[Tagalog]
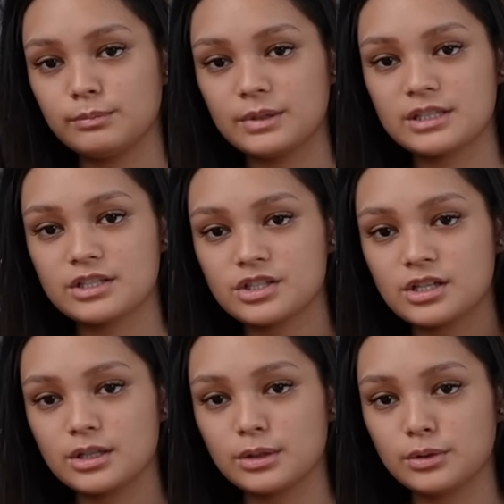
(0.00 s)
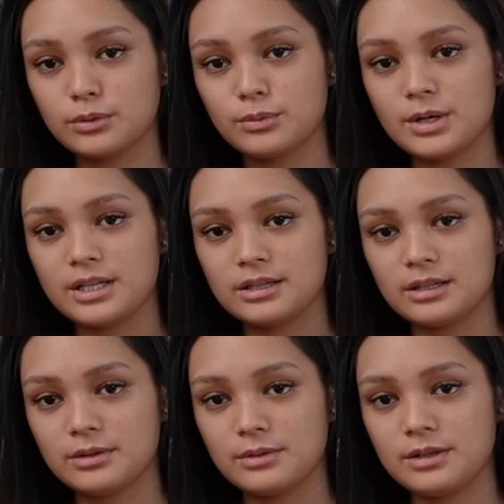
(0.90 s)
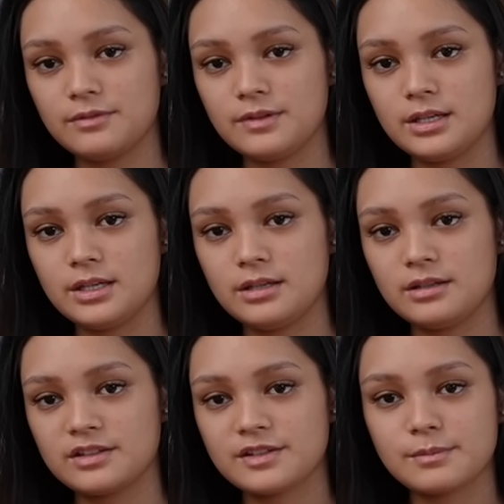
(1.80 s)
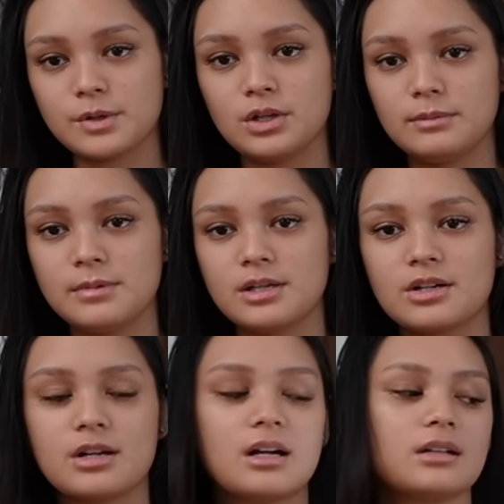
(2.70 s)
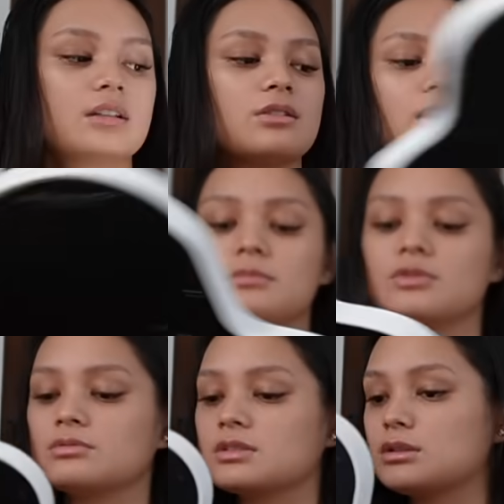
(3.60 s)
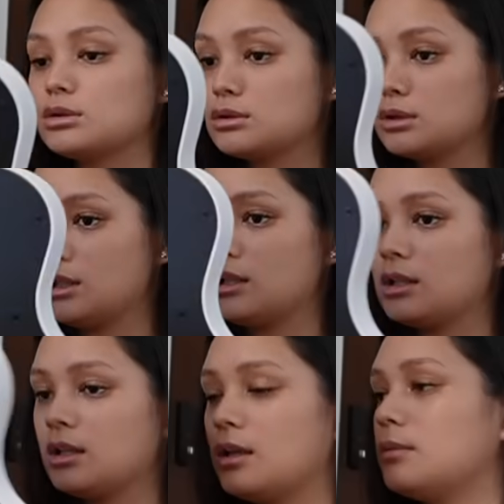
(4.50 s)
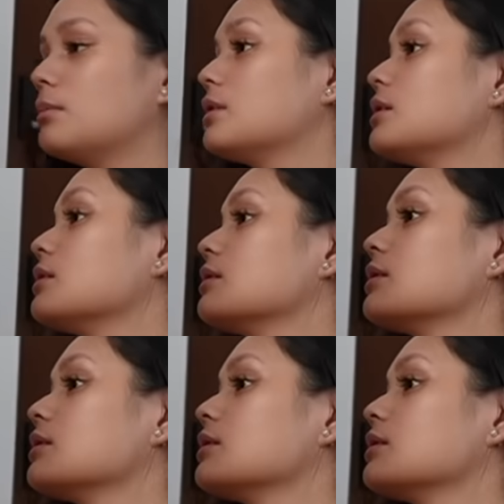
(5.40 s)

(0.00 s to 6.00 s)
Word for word: para siyang white na wavy, small mirror lang. Di ko alam kung saan ko to lalagay, but